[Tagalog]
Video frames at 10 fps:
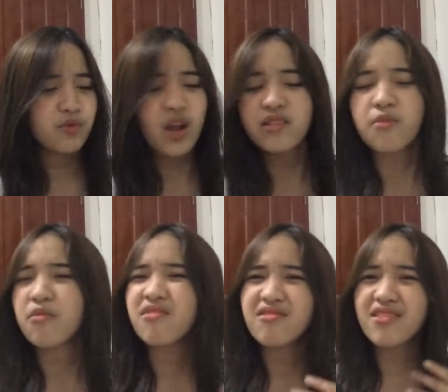Wala, wala na,
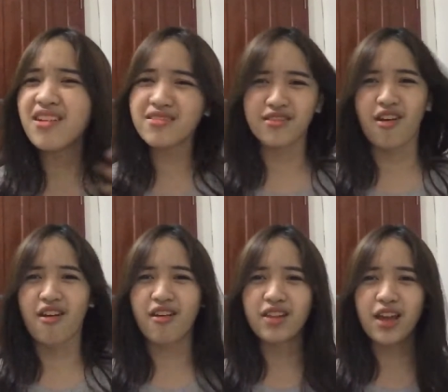wala na.
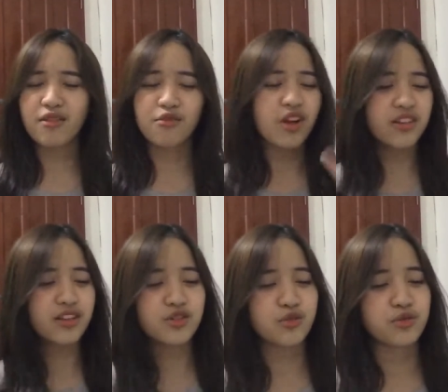Like, wala
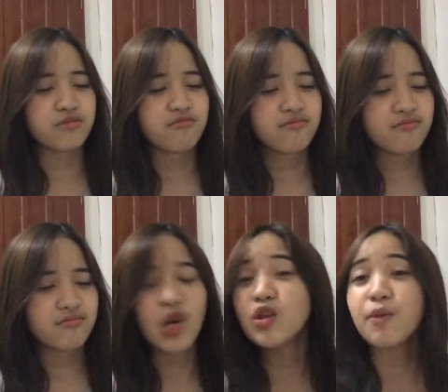na, Jude.
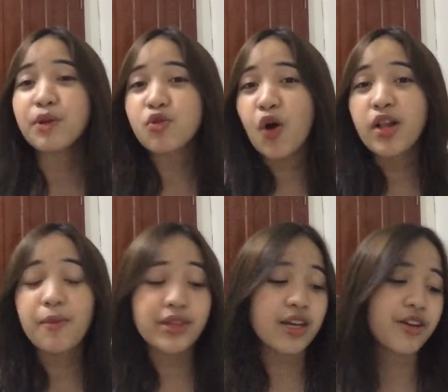So, ano pa to?
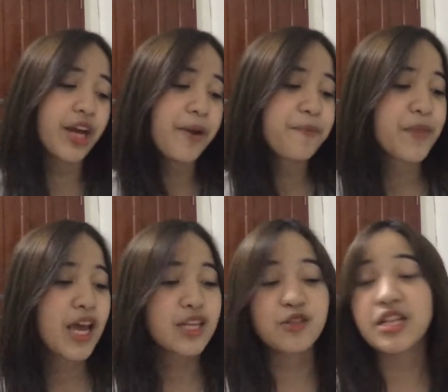Elementary.
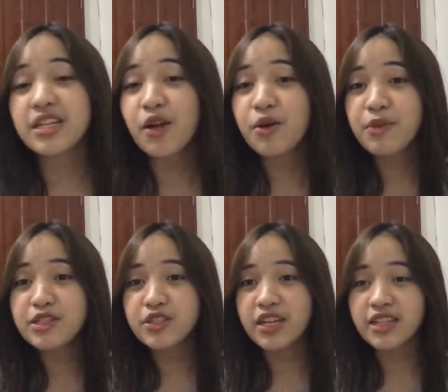So, di lang na ko
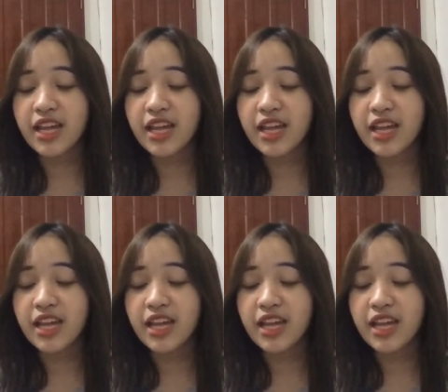i-mention ang